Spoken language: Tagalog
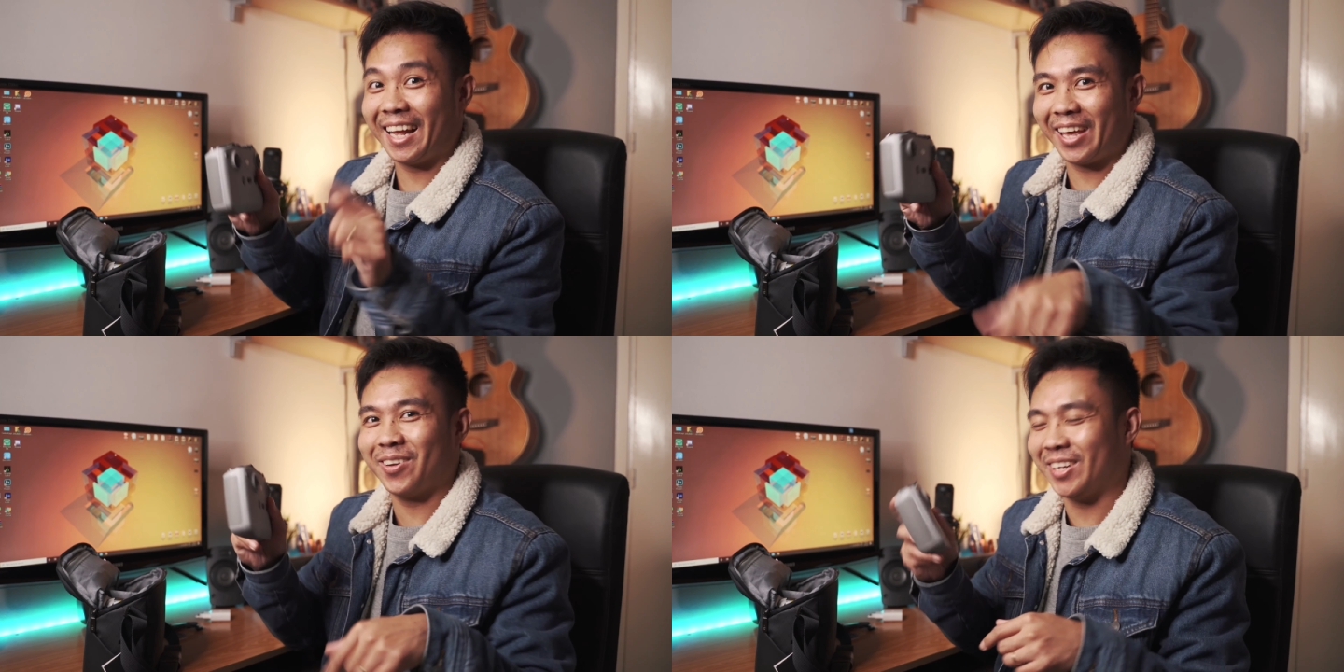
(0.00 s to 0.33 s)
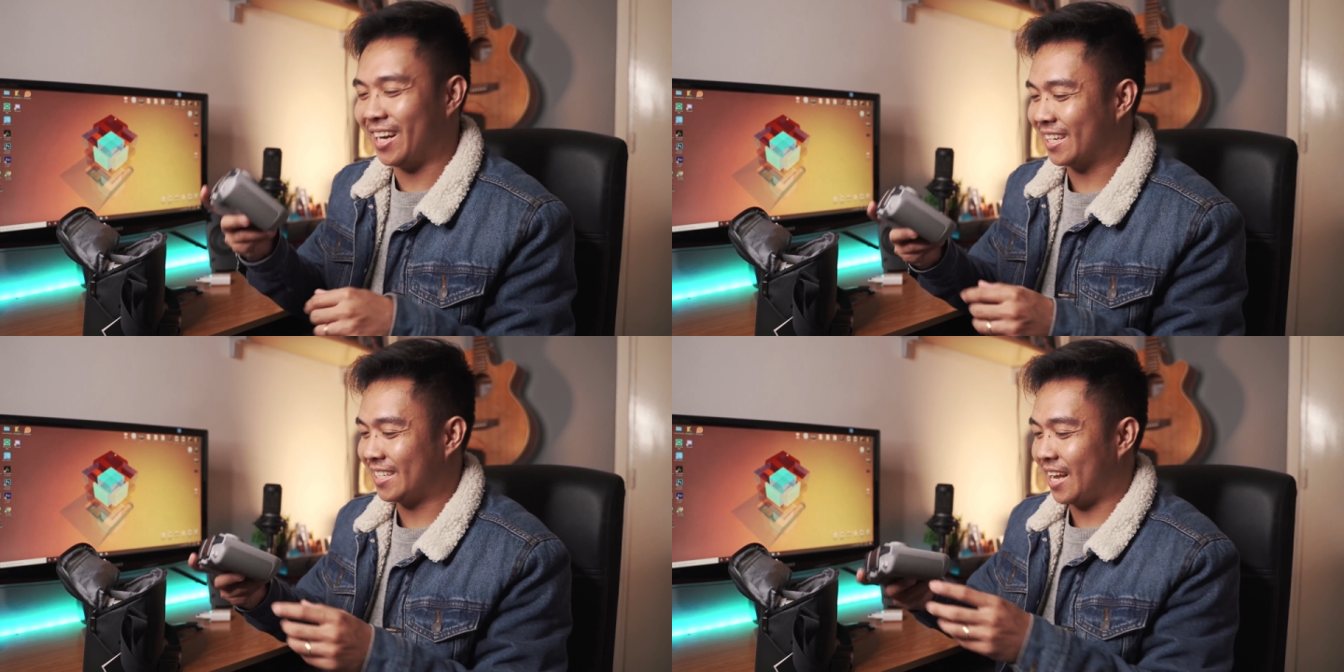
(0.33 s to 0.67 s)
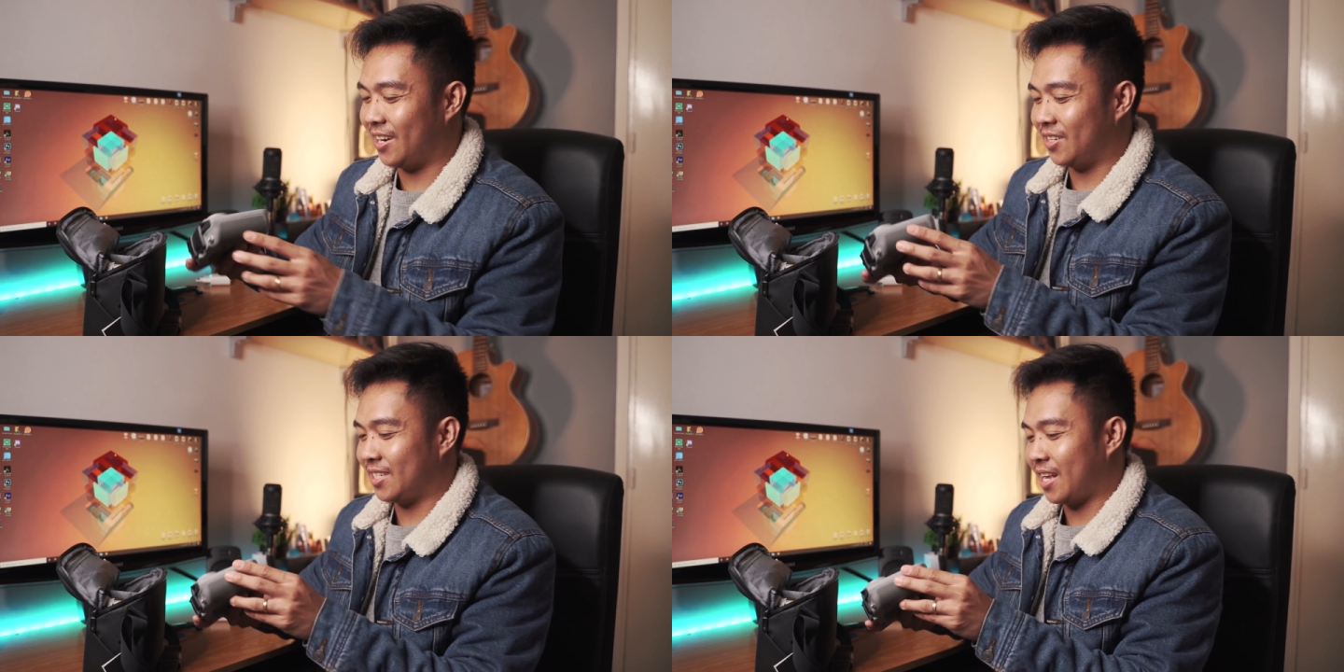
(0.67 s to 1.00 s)
Lalagay ko na lang
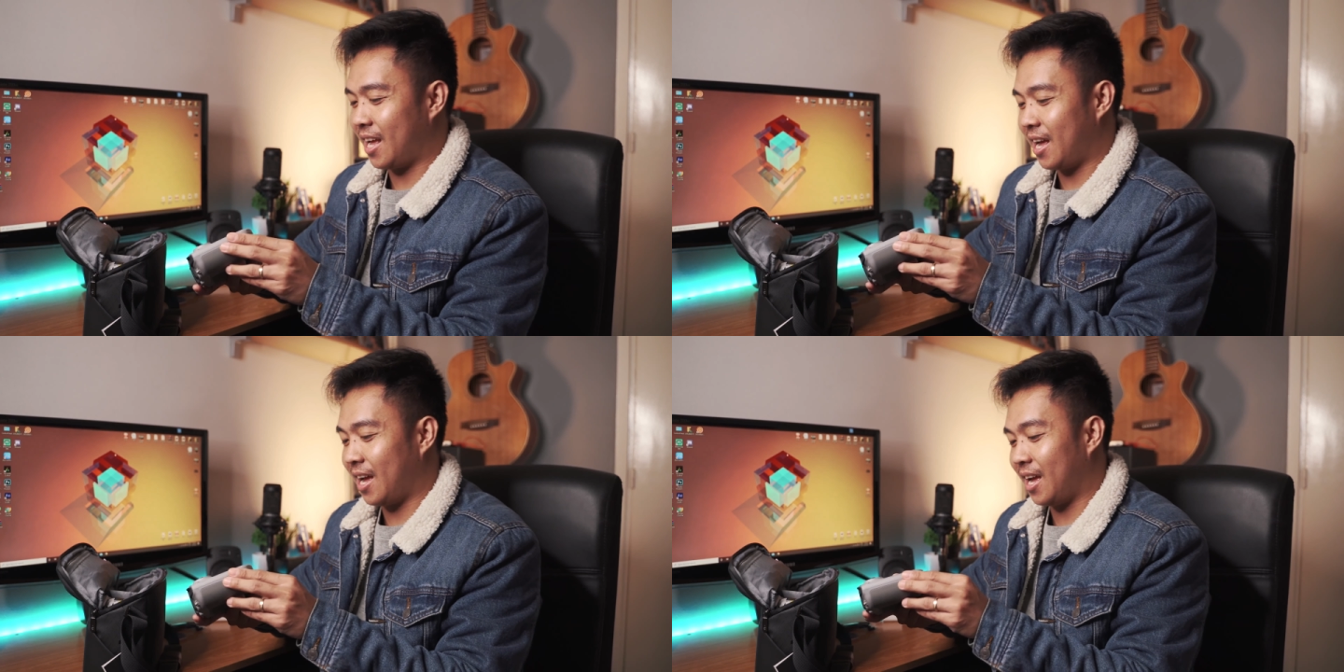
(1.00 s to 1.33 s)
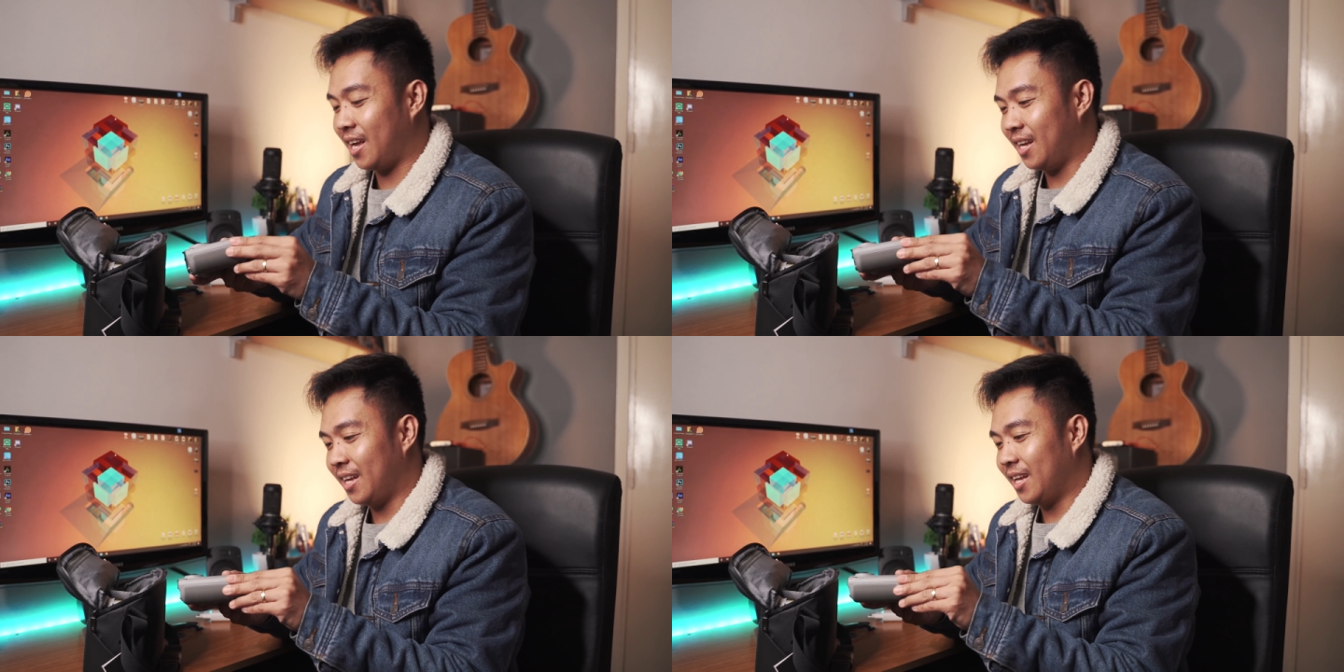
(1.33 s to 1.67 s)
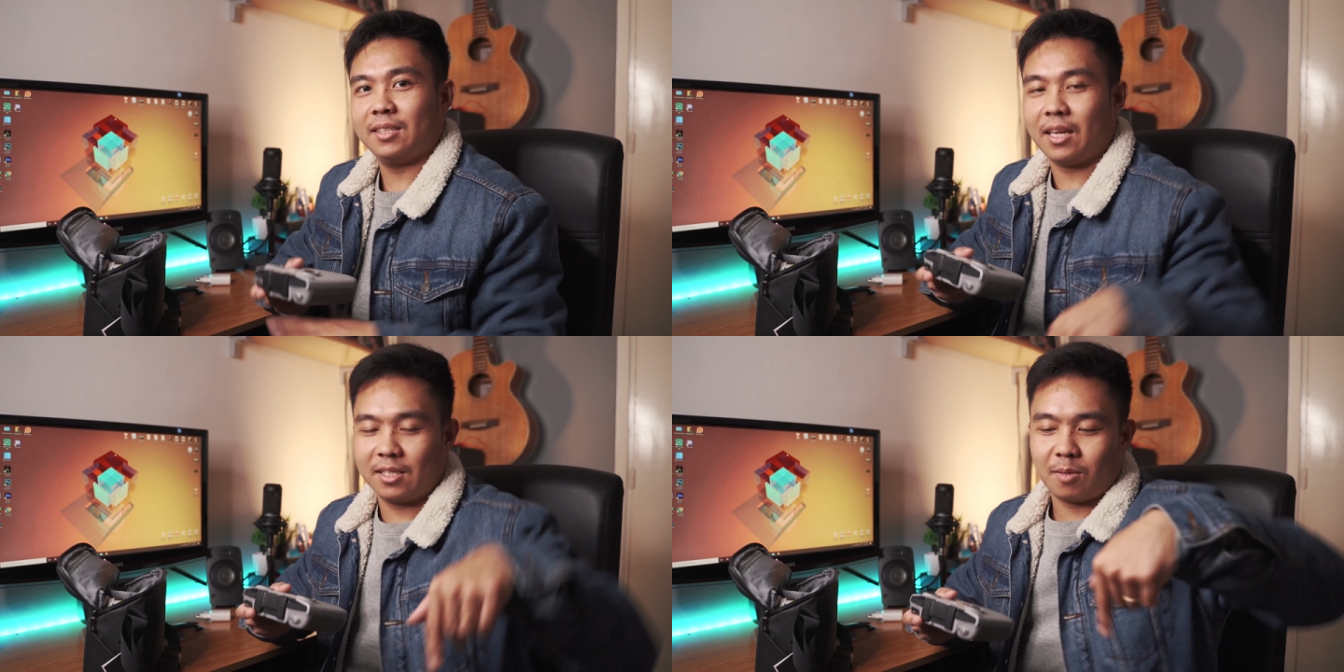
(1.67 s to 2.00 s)
sa ano, sa,
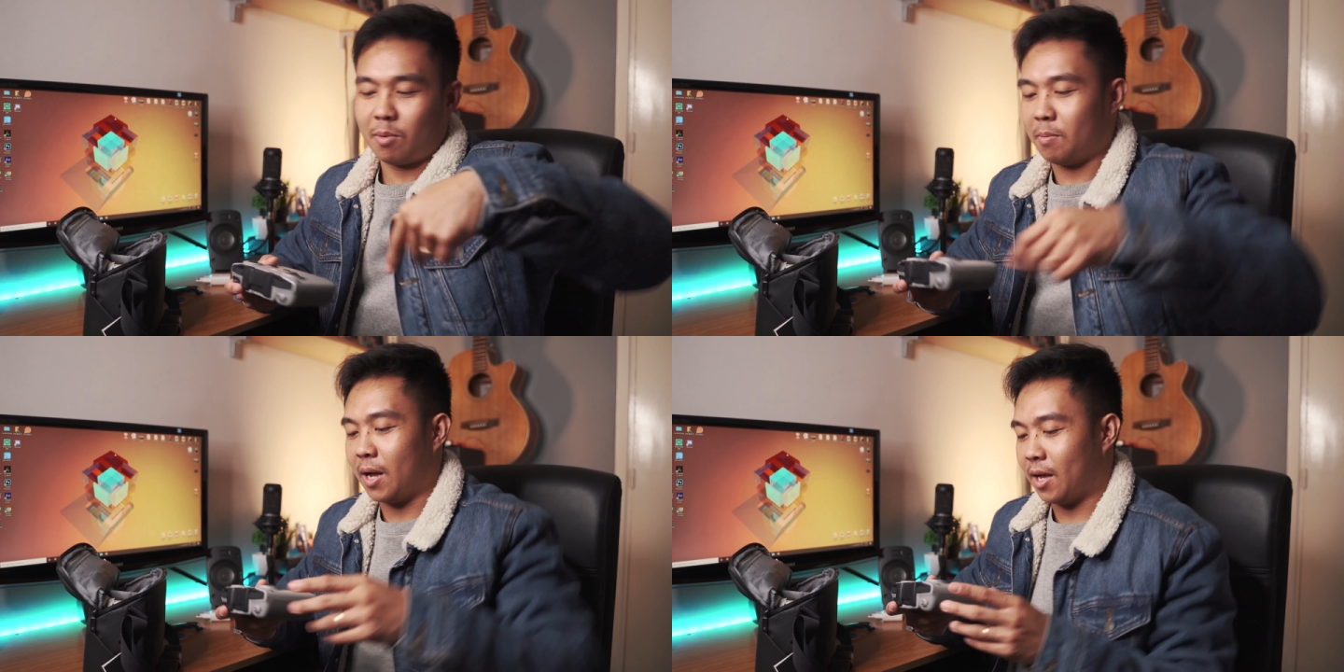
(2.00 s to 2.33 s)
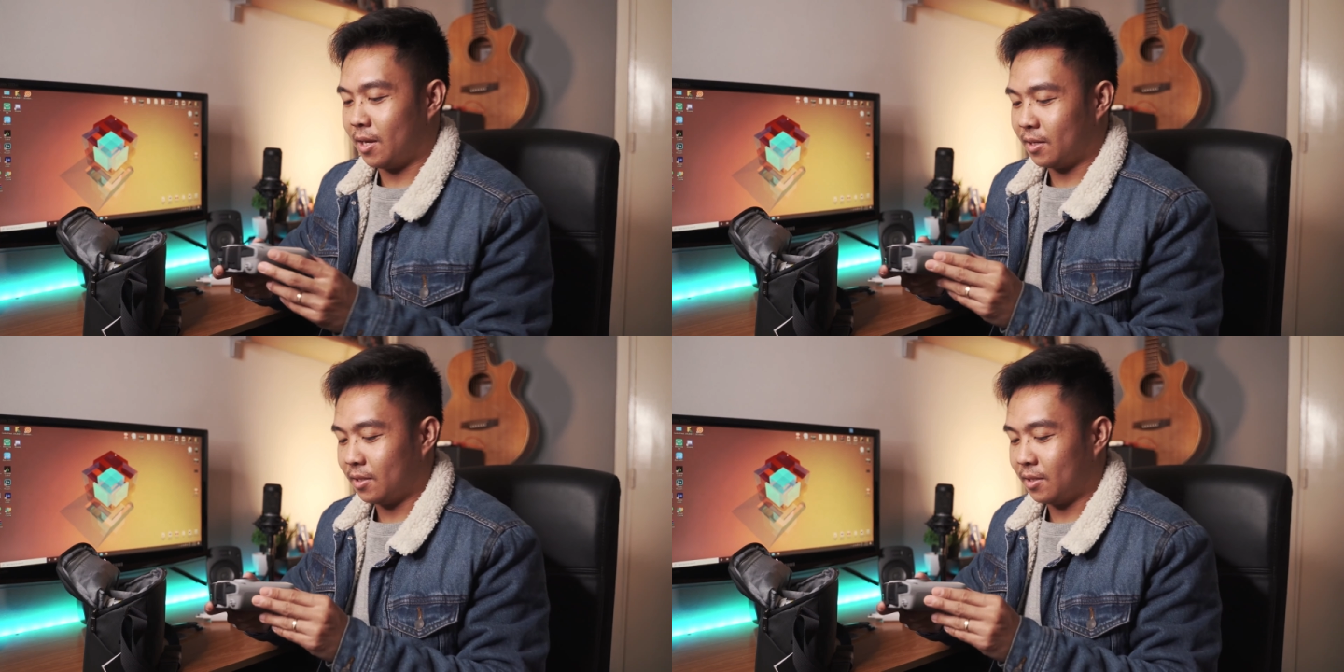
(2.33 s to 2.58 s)
dyan sa baba.